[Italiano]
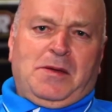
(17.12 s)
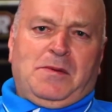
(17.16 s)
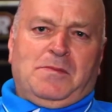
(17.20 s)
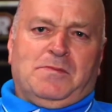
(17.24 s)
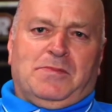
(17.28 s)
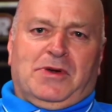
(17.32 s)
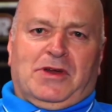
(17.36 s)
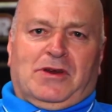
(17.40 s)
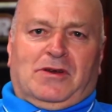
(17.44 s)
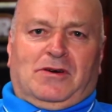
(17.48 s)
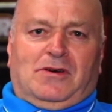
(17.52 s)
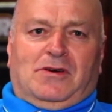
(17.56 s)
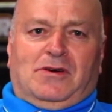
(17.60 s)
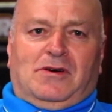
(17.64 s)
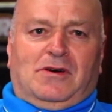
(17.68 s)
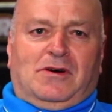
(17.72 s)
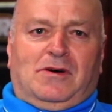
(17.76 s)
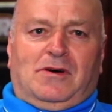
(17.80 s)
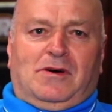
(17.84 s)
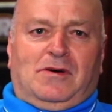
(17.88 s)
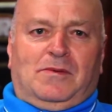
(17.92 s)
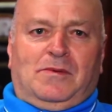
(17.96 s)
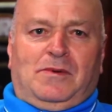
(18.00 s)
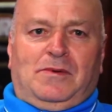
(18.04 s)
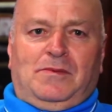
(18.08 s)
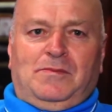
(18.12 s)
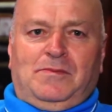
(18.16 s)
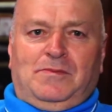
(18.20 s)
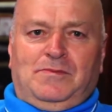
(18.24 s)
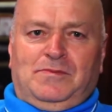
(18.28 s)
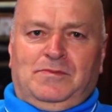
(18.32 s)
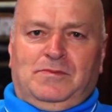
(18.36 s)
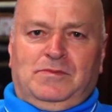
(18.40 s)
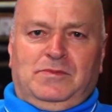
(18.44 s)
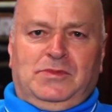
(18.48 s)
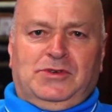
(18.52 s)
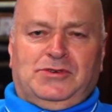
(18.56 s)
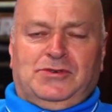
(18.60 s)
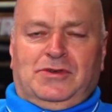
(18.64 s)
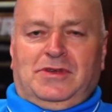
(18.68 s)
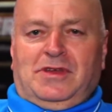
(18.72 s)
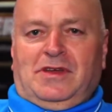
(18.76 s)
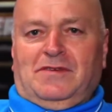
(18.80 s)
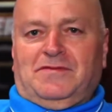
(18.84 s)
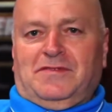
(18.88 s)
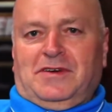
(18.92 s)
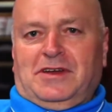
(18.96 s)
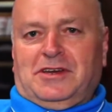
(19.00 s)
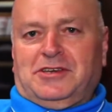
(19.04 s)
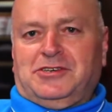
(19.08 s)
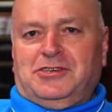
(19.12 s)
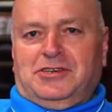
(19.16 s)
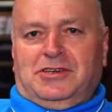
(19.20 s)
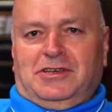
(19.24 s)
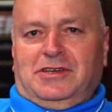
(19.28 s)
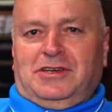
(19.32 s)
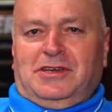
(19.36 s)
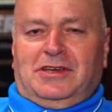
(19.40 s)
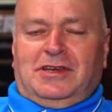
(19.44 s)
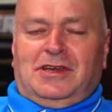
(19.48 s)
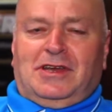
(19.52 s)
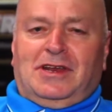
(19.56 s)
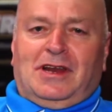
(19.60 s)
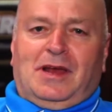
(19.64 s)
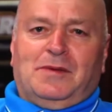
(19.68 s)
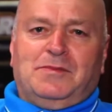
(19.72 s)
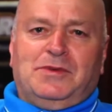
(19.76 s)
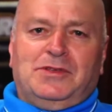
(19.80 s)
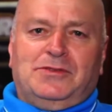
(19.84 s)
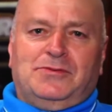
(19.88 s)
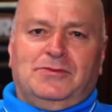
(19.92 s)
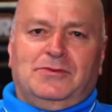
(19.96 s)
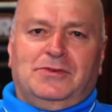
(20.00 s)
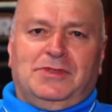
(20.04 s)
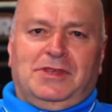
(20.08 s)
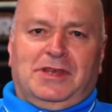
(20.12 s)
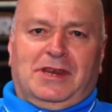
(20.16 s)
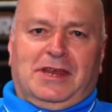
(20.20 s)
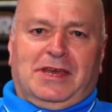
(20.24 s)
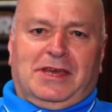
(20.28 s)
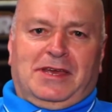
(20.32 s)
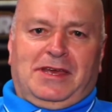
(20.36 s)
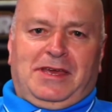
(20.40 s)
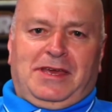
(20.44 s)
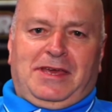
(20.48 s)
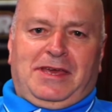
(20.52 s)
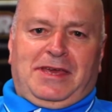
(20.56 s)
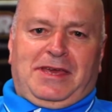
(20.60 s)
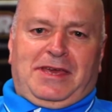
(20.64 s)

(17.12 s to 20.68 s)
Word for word: Però bisogna farci l'abitudine